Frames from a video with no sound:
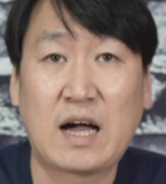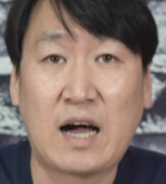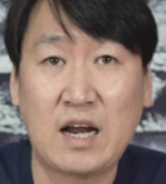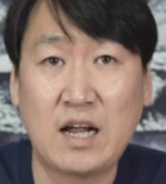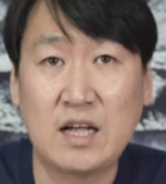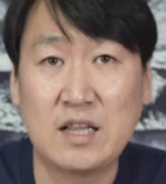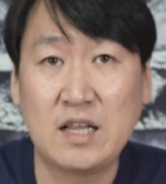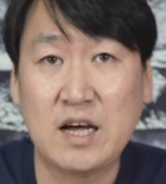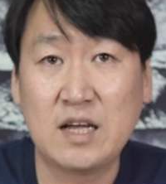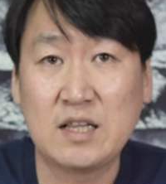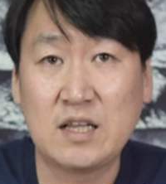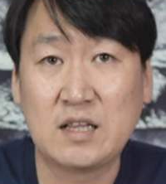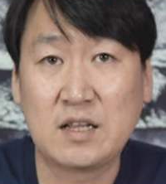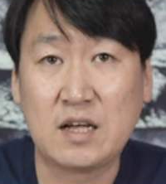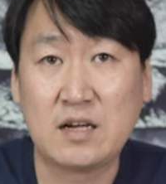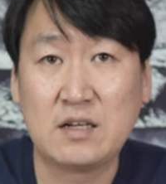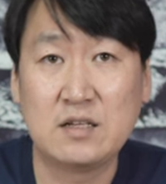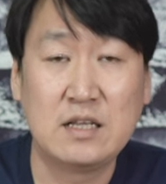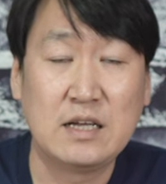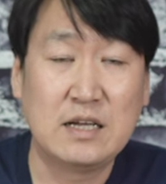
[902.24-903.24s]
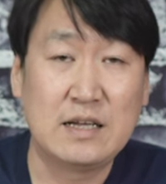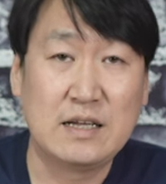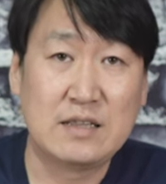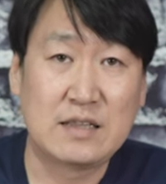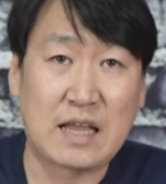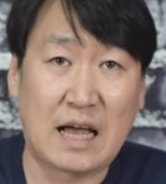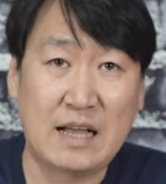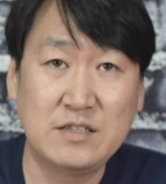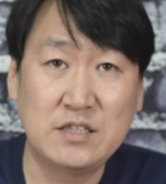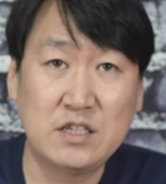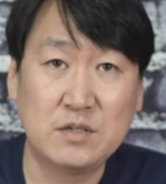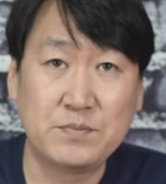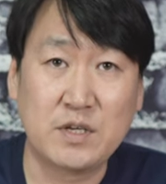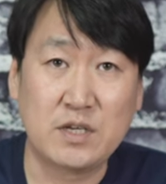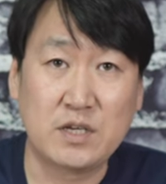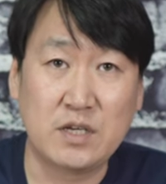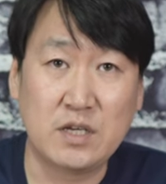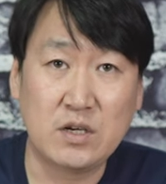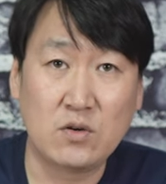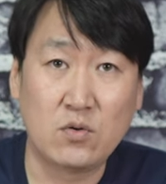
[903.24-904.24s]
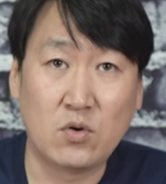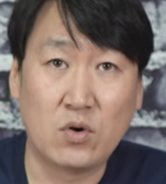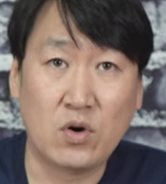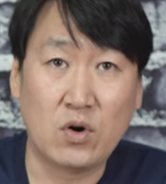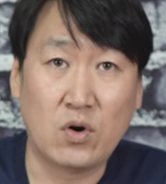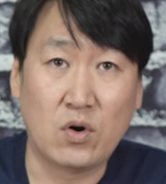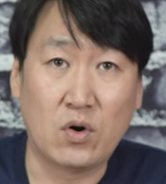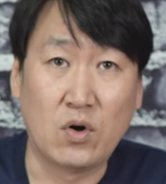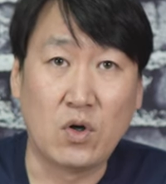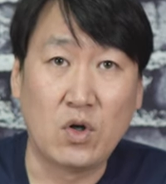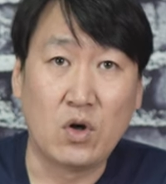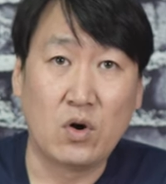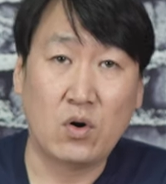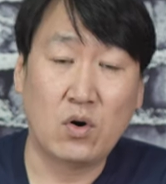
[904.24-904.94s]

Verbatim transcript: 갈아내야 된다는 단점이 있고요.